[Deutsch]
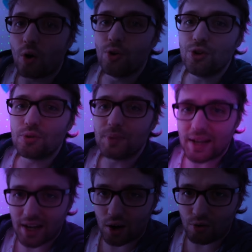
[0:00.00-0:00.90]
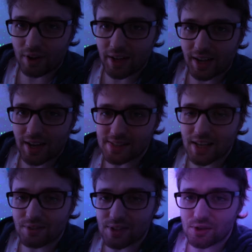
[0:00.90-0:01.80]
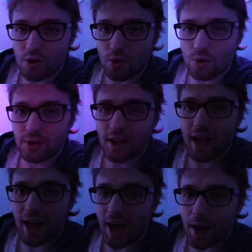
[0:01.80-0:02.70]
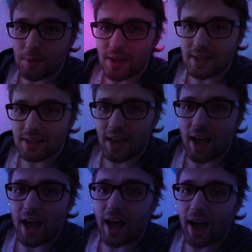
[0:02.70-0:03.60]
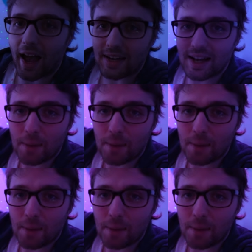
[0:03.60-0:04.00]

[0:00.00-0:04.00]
und um den Kaufanreiz etwas zu erhöhen, habe ich eine